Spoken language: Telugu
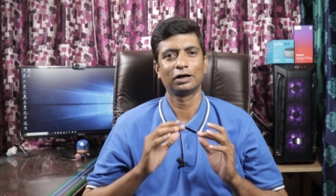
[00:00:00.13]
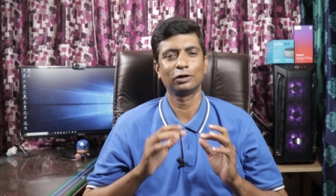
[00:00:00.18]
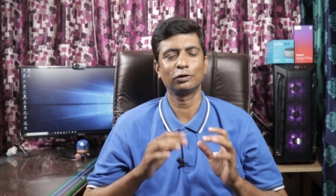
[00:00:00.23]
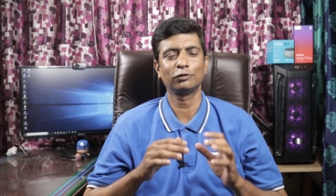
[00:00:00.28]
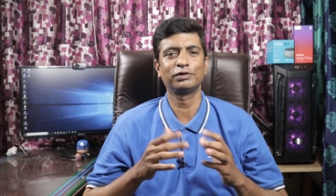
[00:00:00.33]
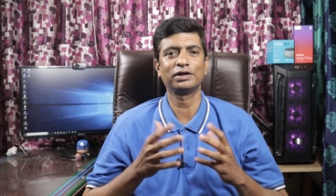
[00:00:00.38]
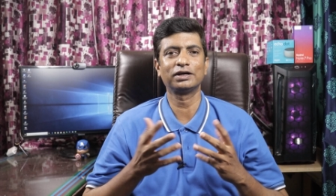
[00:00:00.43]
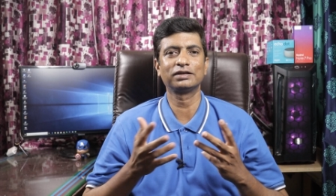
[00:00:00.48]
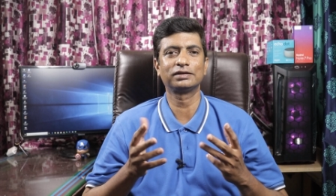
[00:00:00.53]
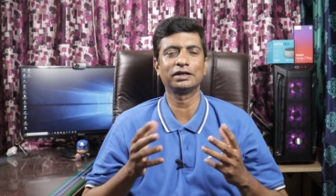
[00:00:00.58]

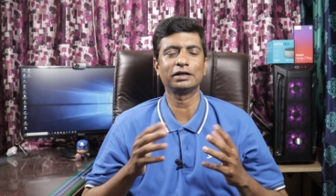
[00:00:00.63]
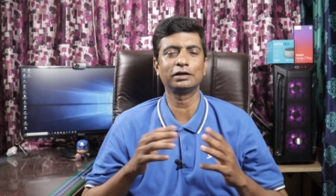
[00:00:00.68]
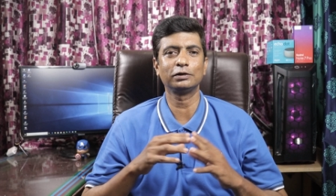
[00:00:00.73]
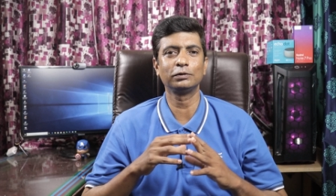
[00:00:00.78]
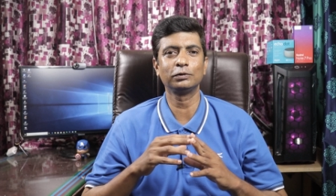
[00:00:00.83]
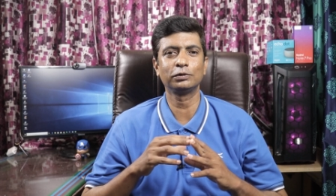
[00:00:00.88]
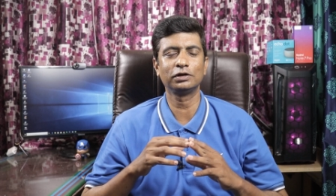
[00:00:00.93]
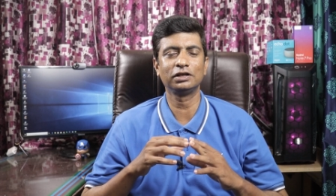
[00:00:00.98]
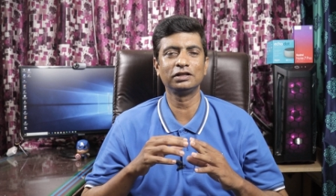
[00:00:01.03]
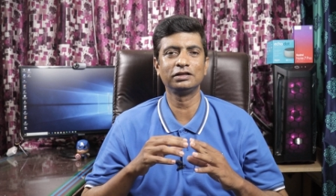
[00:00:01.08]
హలో ఫ్రెండ్స్
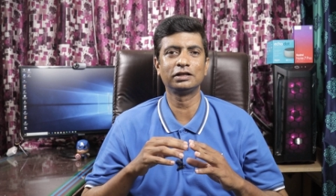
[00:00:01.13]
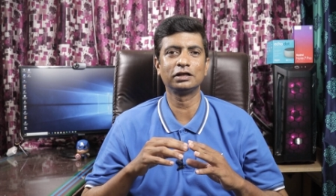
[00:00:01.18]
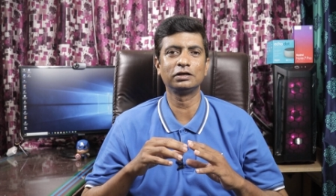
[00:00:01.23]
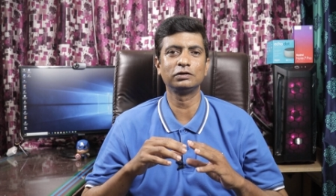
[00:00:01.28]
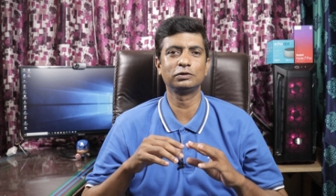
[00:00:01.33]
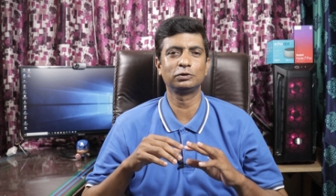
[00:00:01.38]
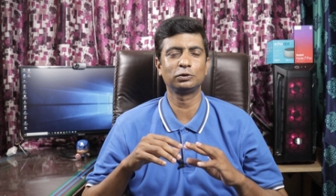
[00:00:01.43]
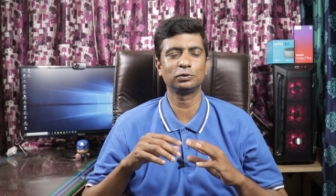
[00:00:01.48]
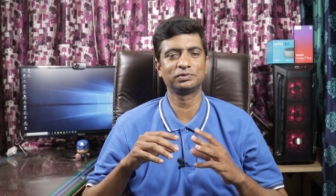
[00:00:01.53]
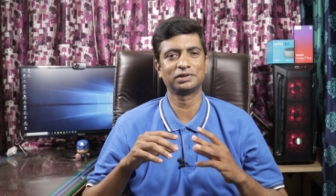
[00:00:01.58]
టెక్నూరిల్ ఇన్
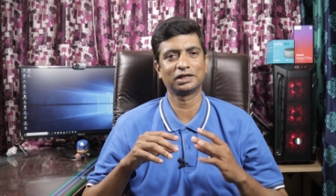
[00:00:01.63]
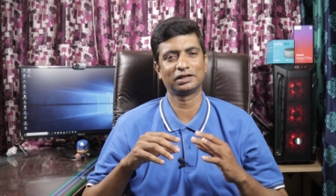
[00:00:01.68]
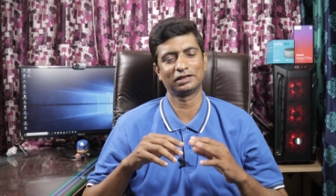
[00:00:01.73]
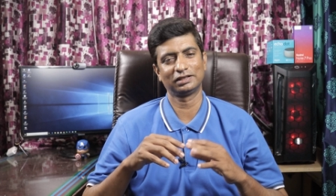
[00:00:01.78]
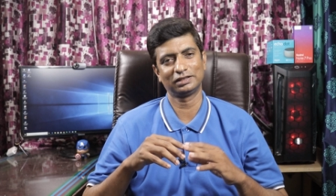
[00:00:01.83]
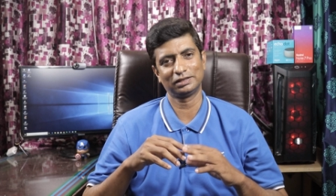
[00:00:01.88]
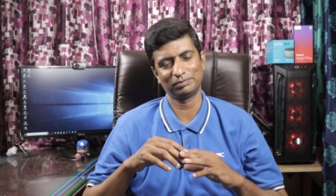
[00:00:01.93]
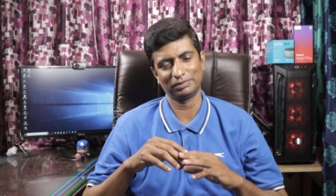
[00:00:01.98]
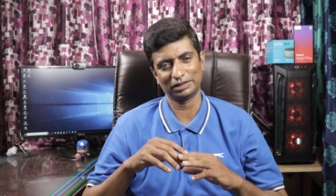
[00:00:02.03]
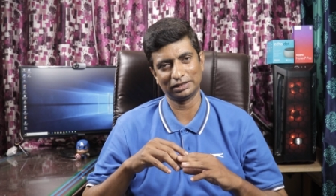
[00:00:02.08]
తెలుగు యూట్యూబ్
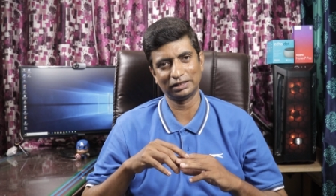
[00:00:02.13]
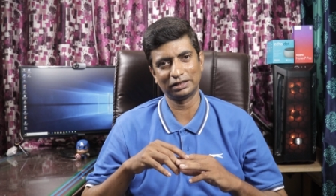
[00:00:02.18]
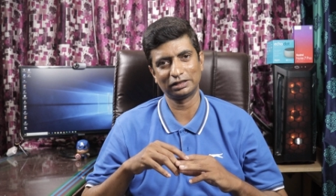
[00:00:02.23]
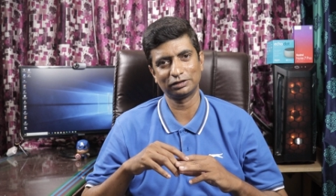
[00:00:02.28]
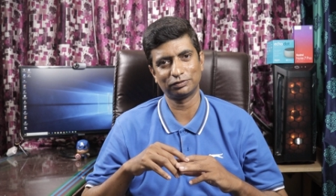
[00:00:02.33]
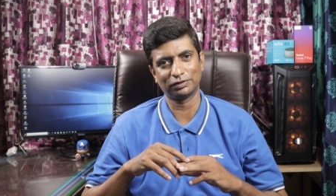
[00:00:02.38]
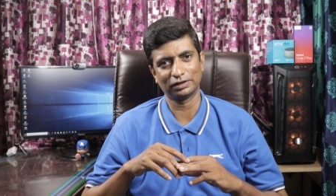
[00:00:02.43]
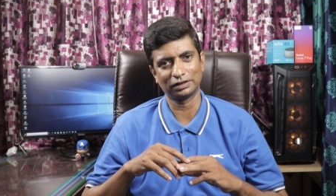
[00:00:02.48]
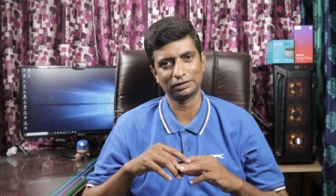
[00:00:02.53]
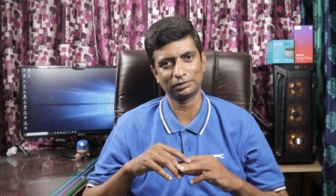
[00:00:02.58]
ఛానల్కి మీ
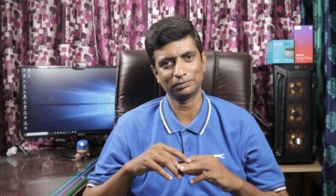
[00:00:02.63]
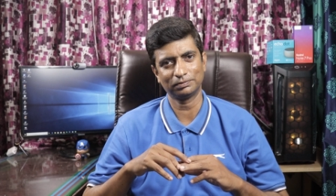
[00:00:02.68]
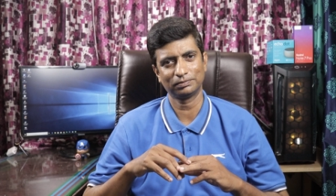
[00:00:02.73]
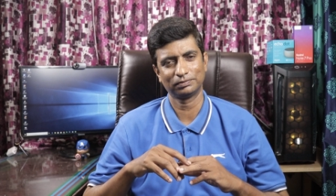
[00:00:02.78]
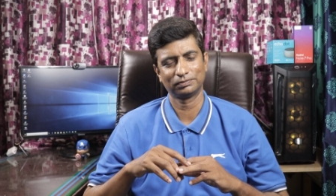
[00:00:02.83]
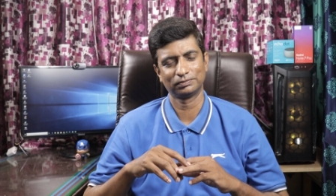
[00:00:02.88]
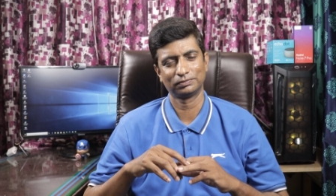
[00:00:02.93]
అందరికీ స్వాగతం